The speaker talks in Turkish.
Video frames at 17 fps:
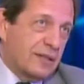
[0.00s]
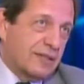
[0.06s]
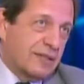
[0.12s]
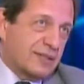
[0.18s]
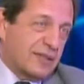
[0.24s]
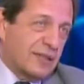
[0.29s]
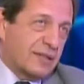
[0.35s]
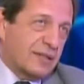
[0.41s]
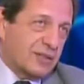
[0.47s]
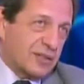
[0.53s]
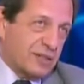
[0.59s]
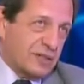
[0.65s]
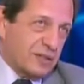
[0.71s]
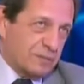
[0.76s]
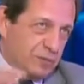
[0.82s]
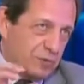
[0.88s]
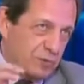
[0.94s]
hisseleri
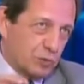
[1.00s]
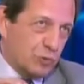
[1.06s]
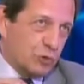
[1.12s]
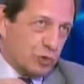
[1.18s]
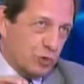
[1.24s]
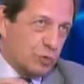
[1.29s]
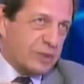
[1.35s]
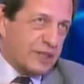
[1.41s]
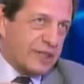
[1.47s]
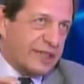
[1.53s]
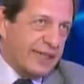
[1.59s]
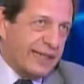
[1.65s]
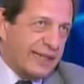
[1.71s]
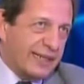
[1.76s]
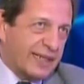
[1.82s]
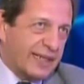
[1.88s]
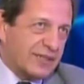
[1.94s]
satıp güçlü parayı
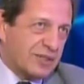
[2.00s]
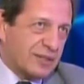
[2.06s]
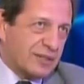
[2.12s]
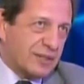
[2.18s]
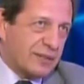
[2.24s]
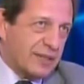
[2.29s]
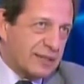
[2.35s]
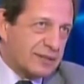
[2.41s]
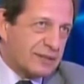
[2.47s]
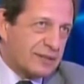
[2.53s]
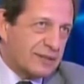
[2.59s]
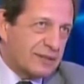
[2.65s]
ele geçirirler.